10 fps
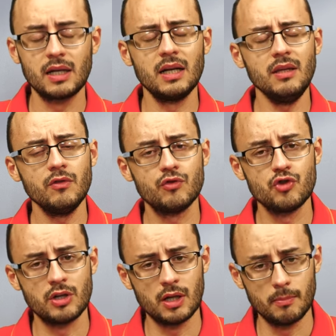
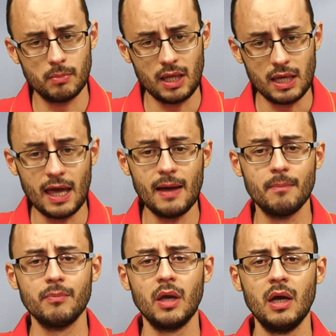Triste também
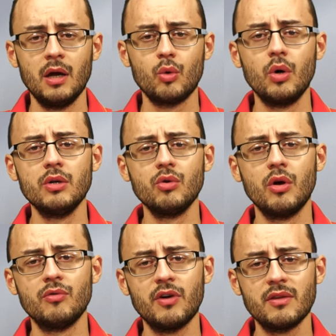é quando
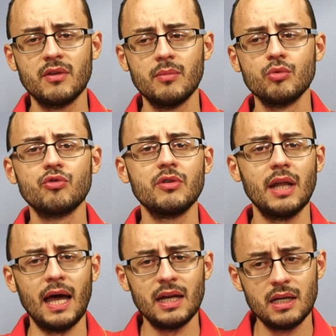não fazemos
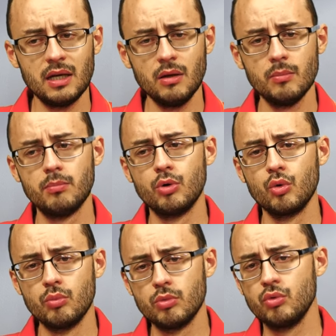nada por
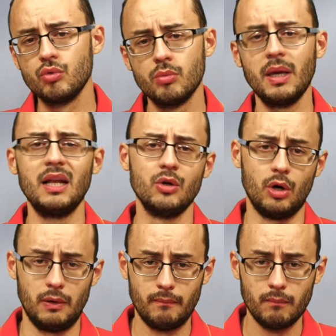um mundo
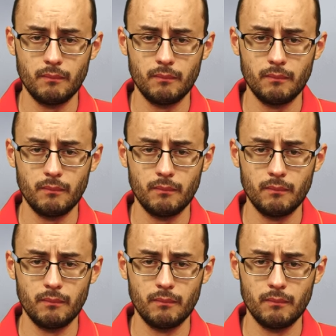melhor.